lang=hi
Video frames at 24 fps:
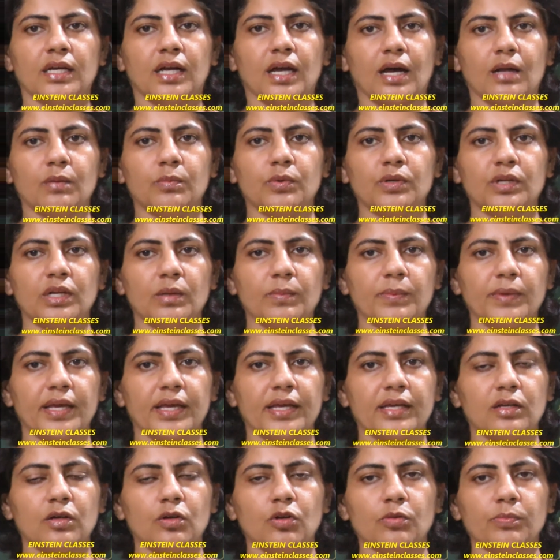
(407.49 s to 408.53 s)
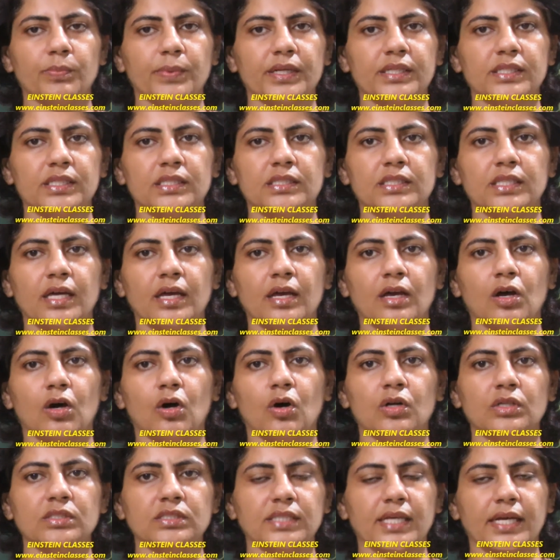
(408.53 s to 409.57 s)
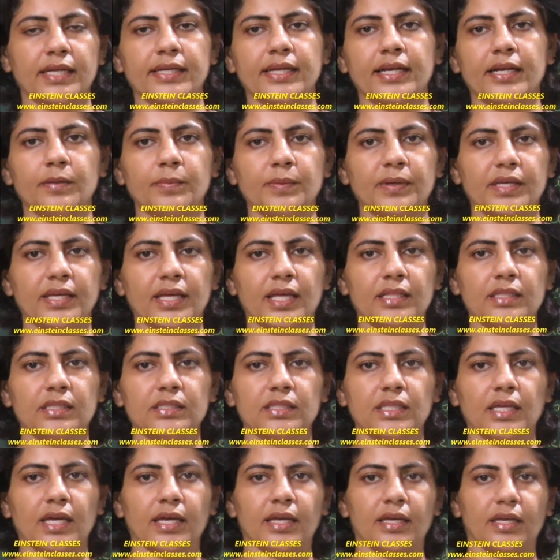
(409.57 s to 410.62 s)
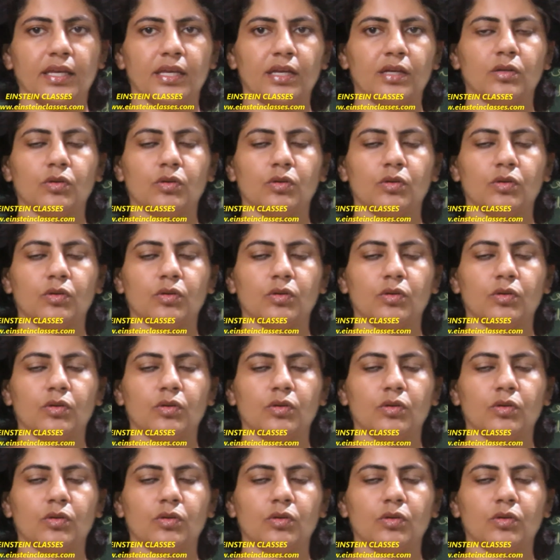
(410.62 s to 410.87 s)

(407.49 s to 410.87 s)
कार्बोनिल भी एक लोन पेयर देता है और साइनाइड भी क्या देता है